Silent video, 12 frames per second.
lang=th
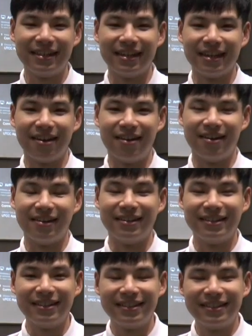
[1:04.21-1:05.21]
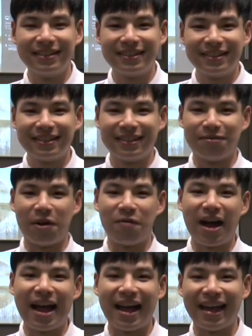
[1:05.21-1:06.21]
แล้วก็หวัง
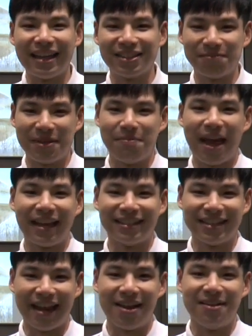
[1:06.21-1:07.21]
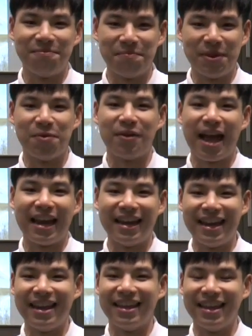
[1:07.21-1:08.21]
ว่า SME Bank จะมีโครงการ
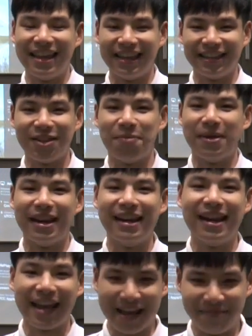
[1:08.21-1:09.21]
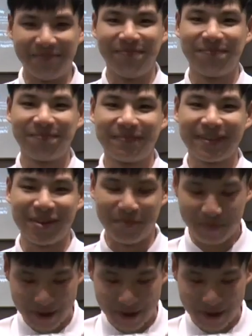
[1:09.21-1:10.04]
ดีๆอย่างนี้ต่อไปเรื่อย ๆ ครับ ขอบค